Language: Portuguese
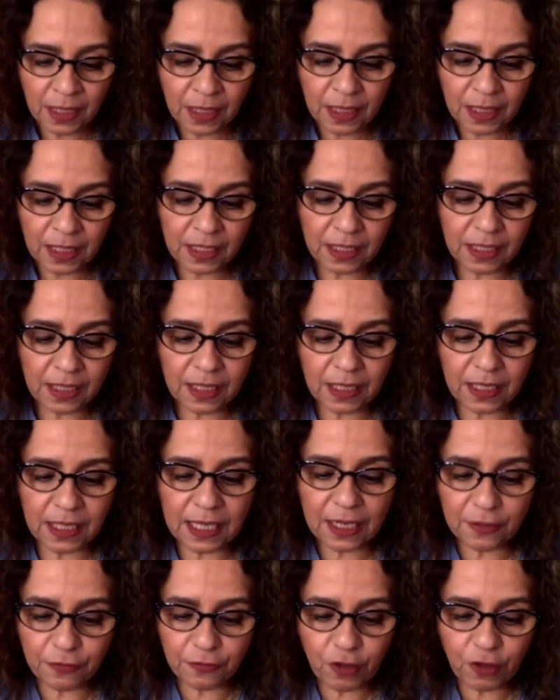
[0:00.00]

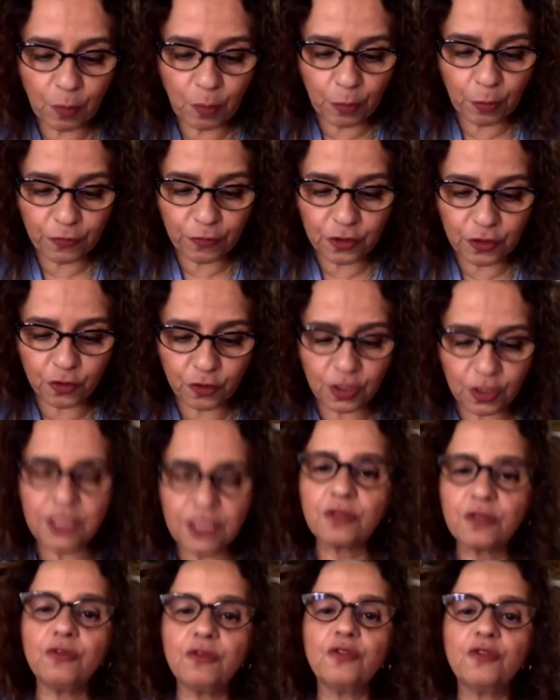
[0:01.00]
e ele foi meu professor
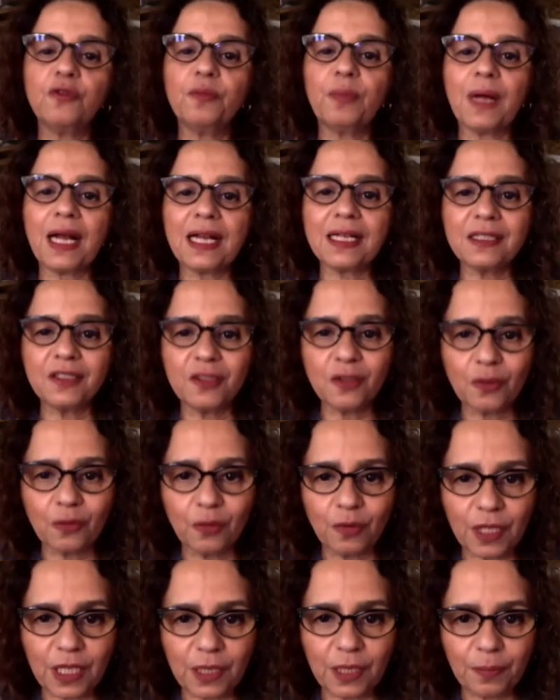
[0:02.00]
nesse curso
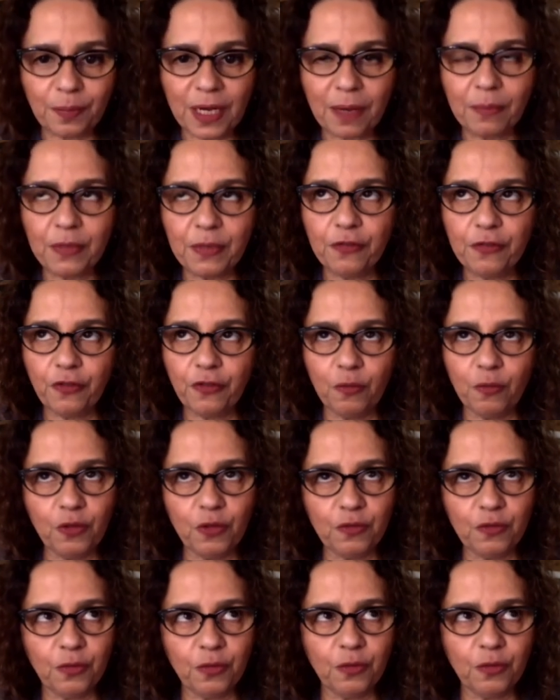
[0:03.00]
básico, e para mim foi
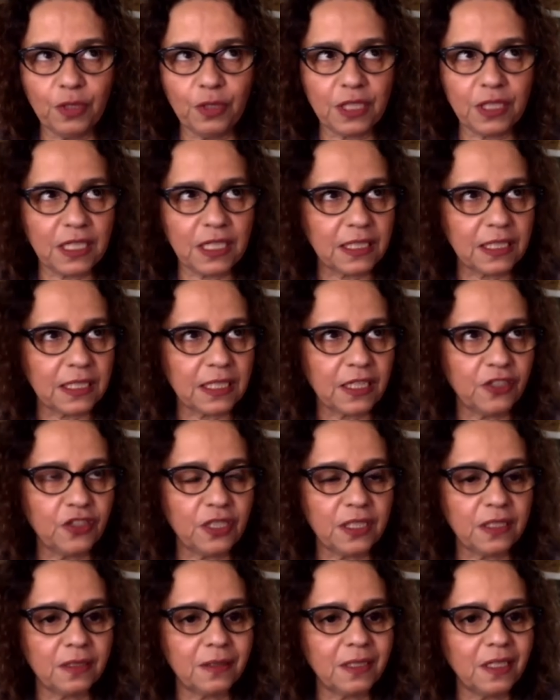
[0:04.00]
muito interessante,
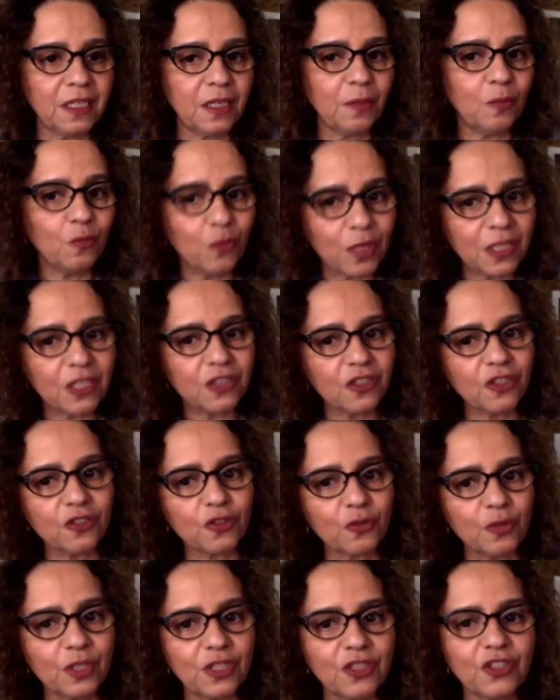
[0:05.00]
assim, que muitas das
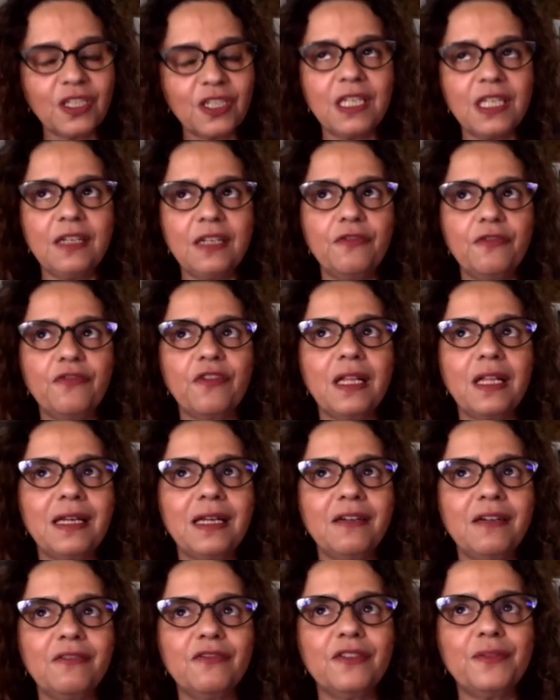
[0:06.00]
coisas que ele
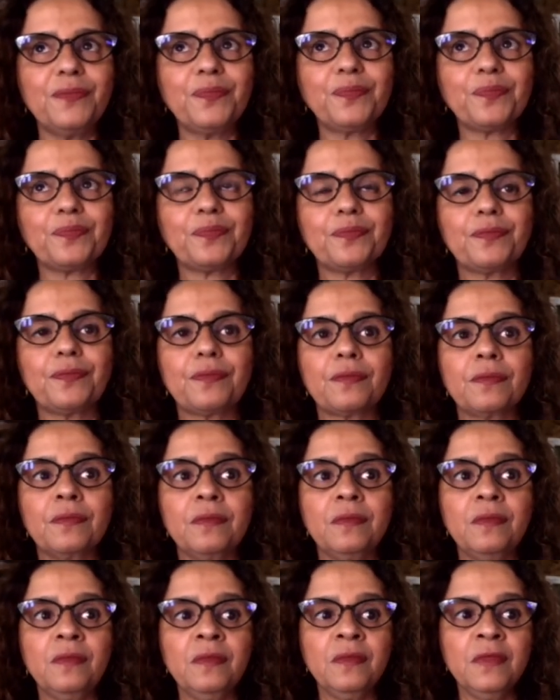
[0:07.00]
falava,
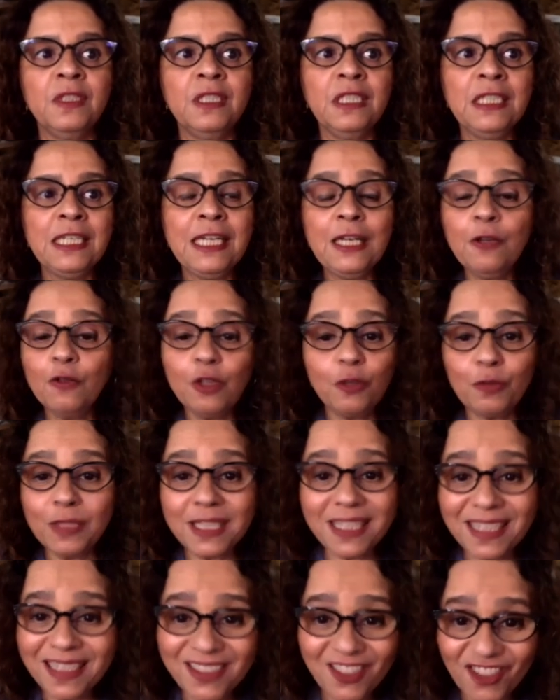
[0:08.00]
eu não
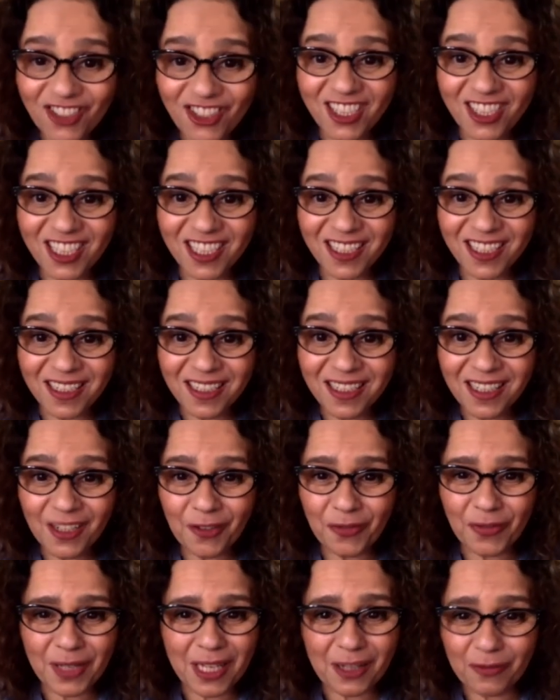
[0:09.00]
entendia.
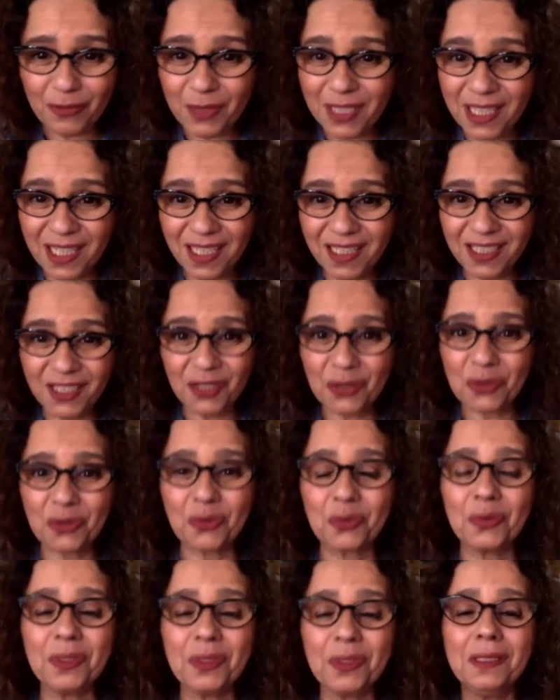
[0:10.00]
Eu falava, o que é
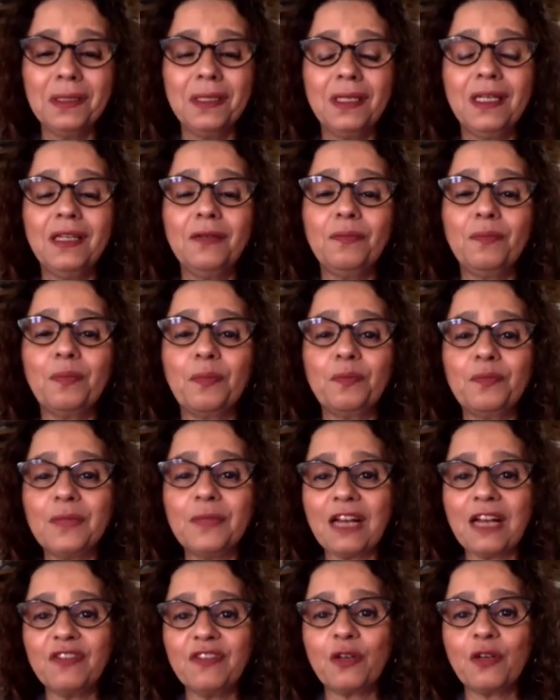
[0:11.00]
isso? Ele
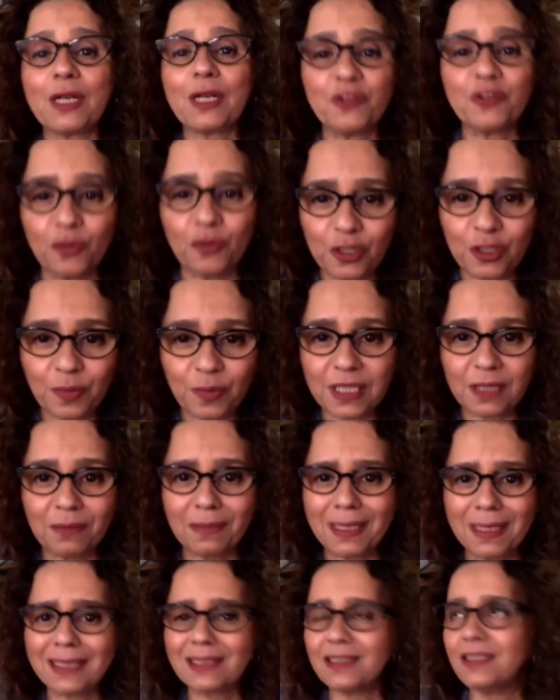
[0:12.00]
dava equações
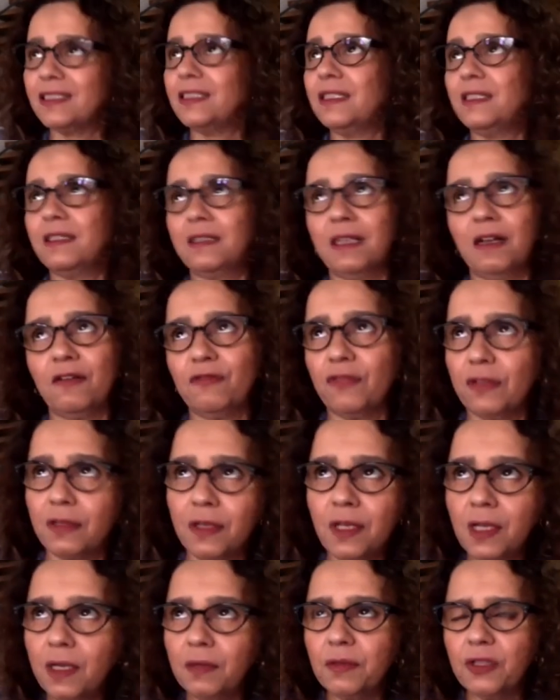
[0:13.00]
matemáticas, ele
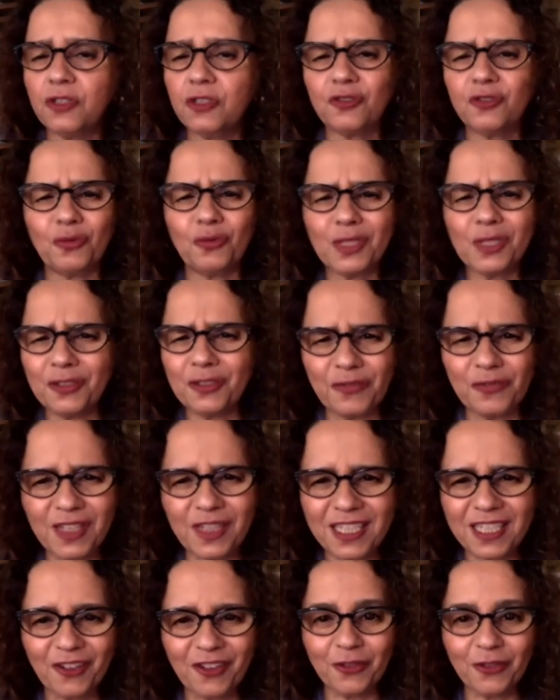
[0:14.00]
dava questões, eu
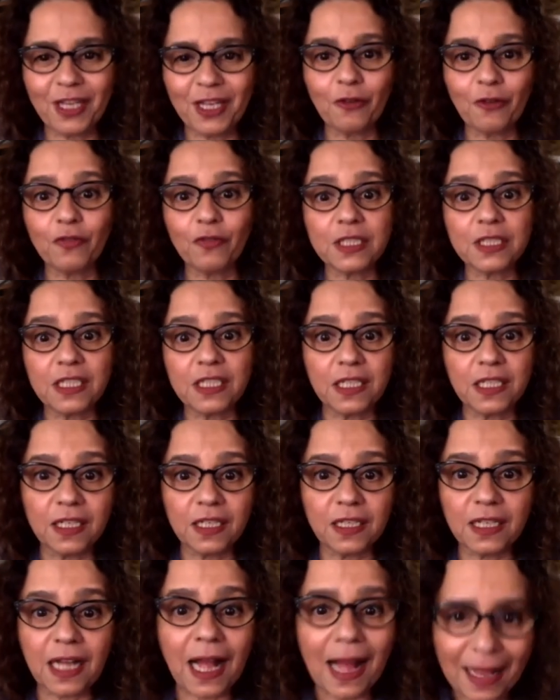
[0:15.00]
falei, não, eu quero
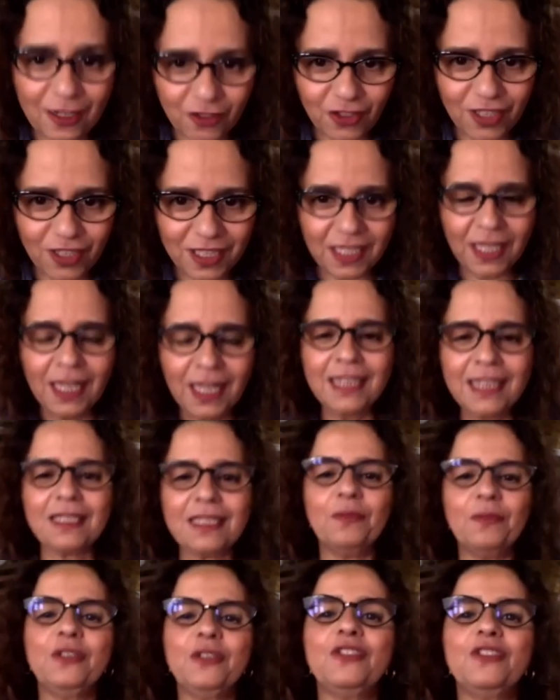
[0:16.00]
fazer arte,
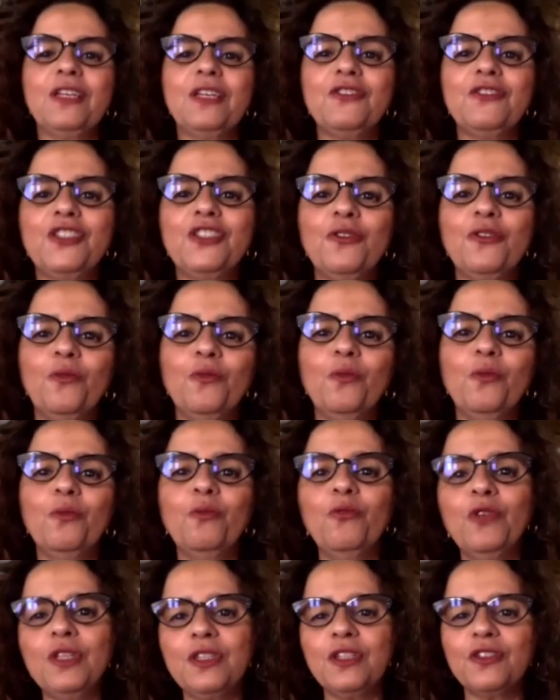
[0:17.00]
sabe? Tinham
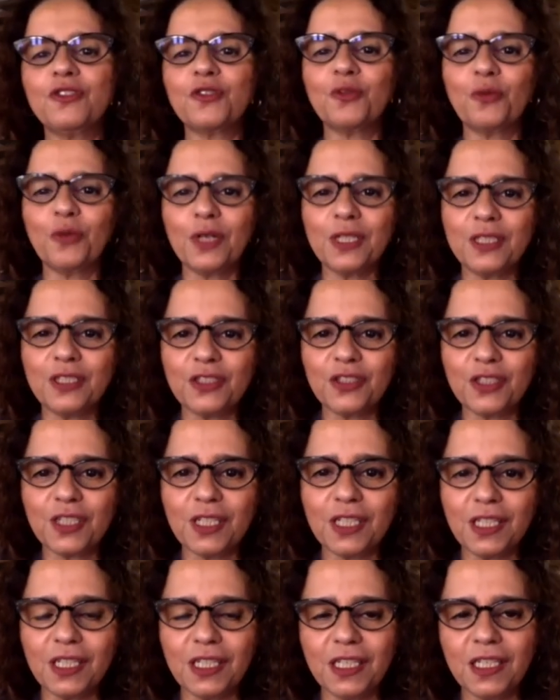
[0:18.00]
muitas coisas
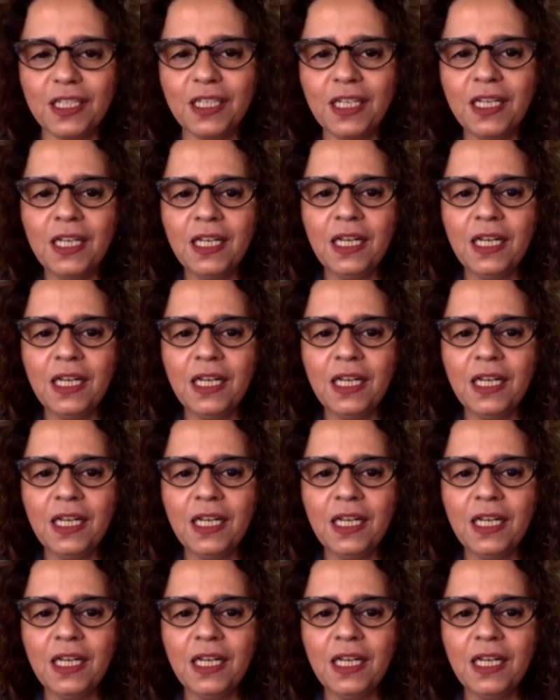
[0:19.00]
que